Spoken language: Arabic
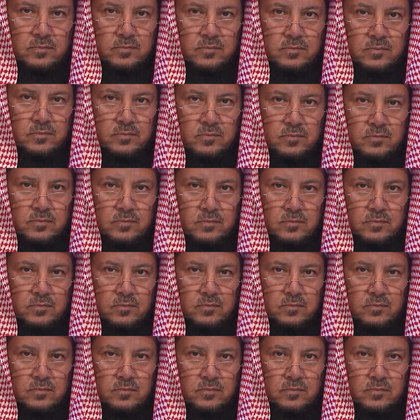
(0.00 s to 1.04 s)
اللجنة
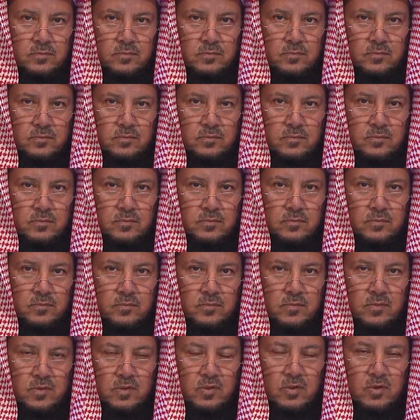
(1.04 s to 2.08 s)
الدائمة للفتوى
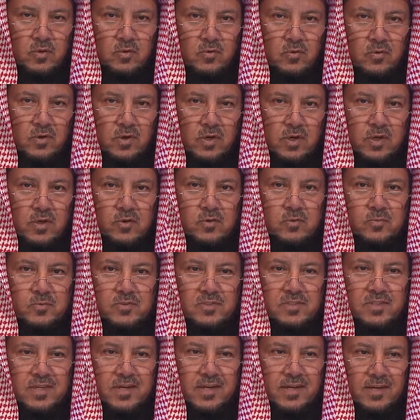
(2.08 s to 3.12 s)
السلام عليكم وعليكم
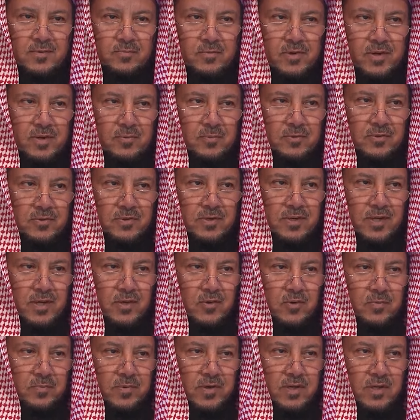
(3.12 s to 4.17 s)
السلام ورحمة
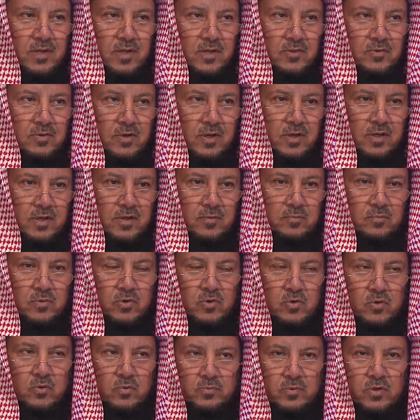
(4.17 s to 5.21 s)
الله وبركاته أهلا
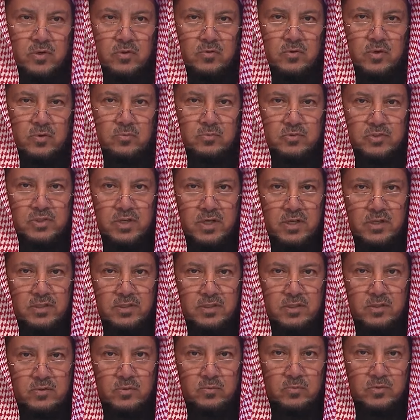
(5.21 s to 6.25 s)
بكم وبالإخوة
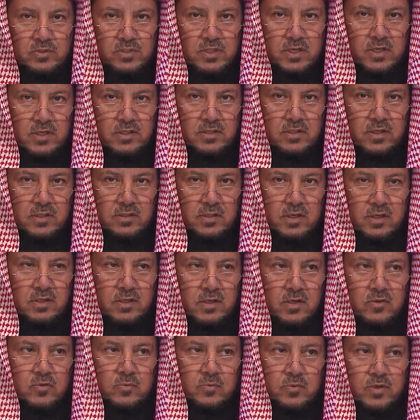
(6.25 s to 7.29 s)
المشاهدين والمشاهدات
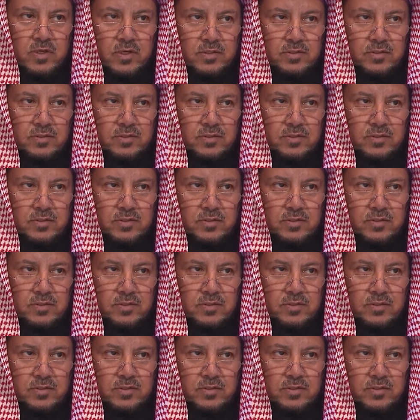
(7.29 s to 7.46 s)
حياكم الله